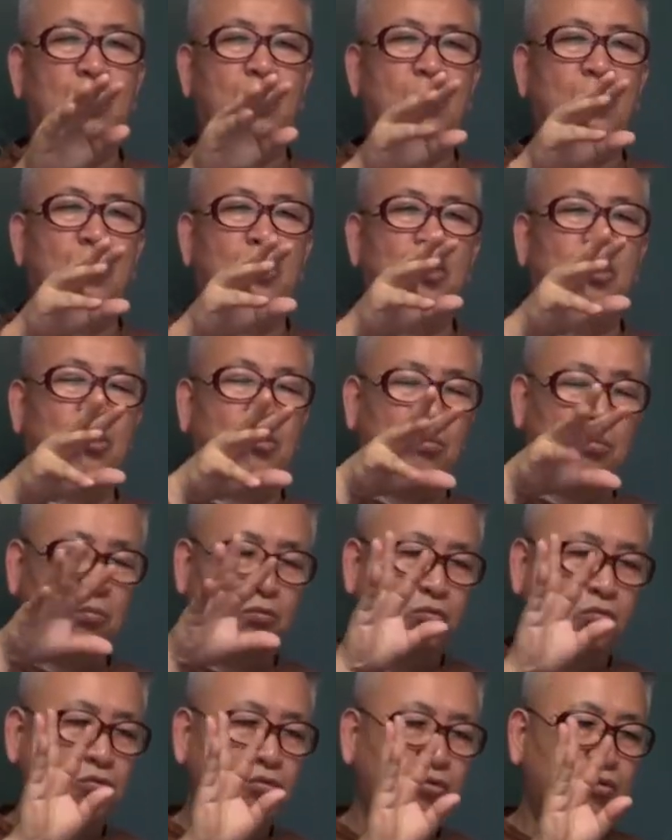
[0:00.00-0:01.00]
어,
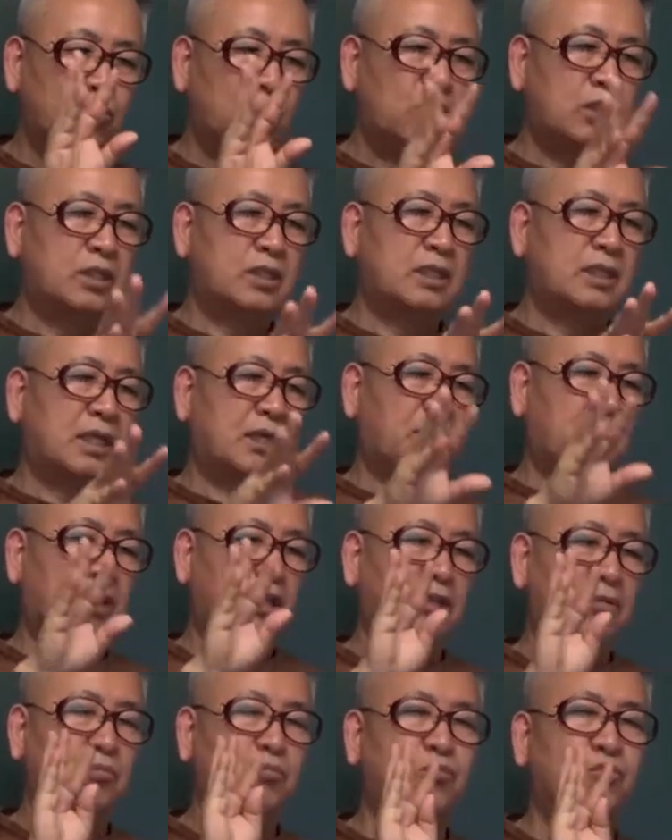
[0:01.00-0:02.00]
무 수술련이라고
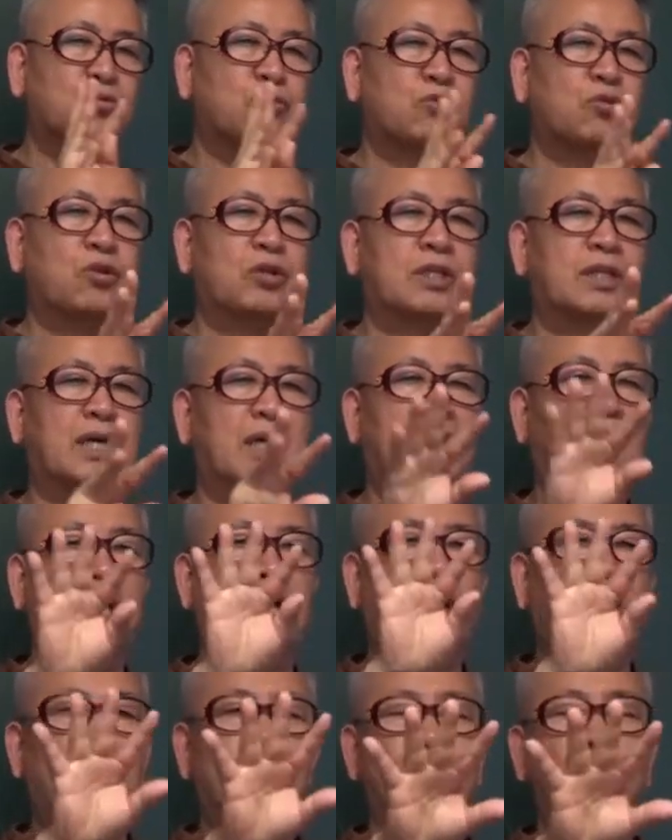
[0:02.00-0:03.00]
하는
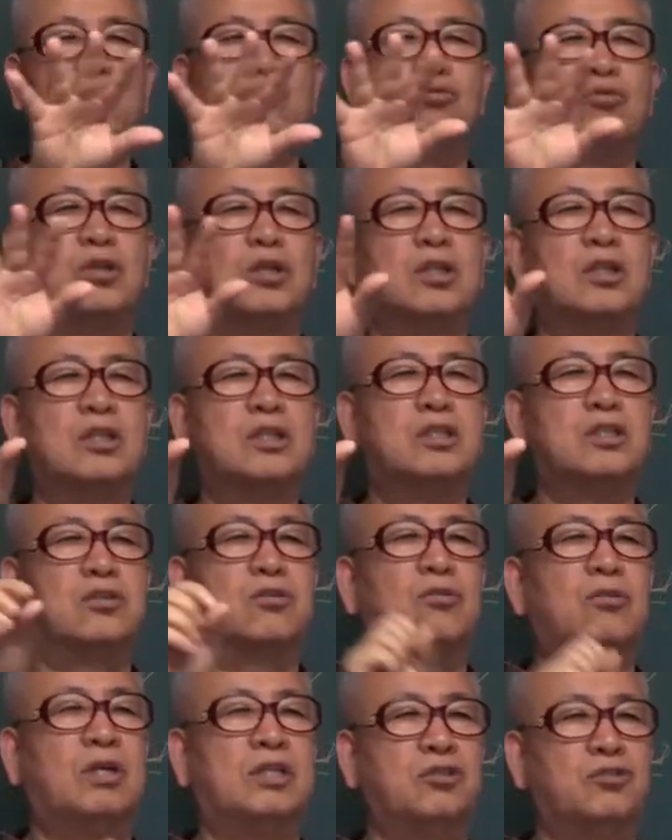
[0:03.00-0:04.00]
무토에다가 술을
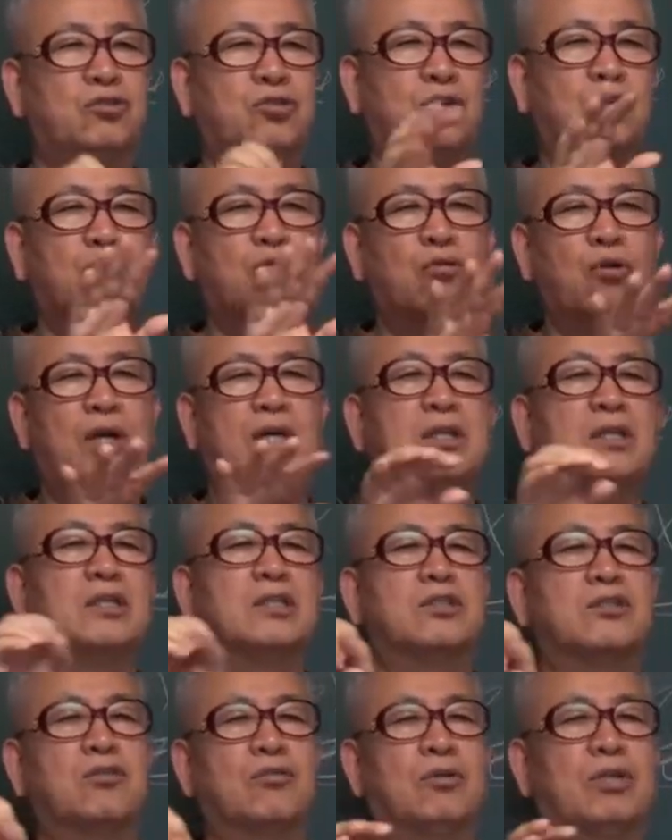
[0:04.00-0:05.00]
적용할 수도 있고 화를
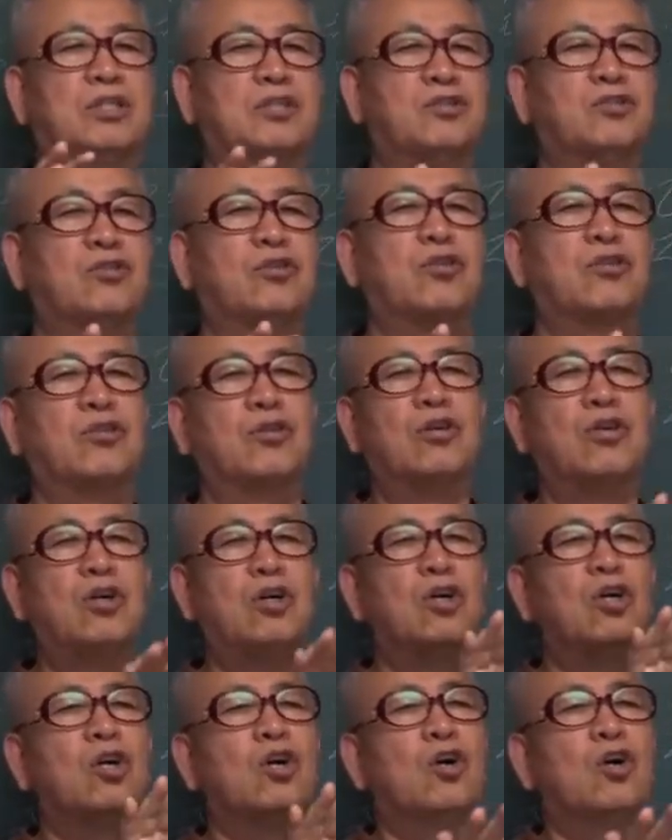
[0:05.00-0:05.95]
적용할 수도 있고